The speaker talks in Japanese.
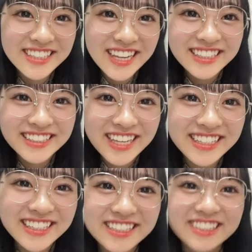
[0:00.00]
ぜひぜ
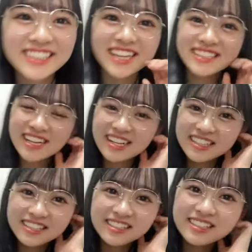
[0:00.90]
ひ皆さん
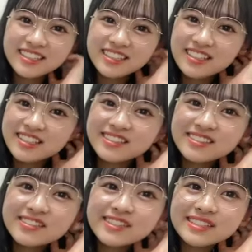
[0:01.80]
いいです
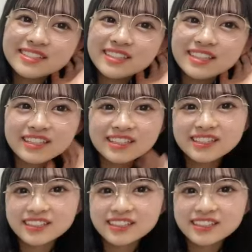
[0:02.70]
よ別に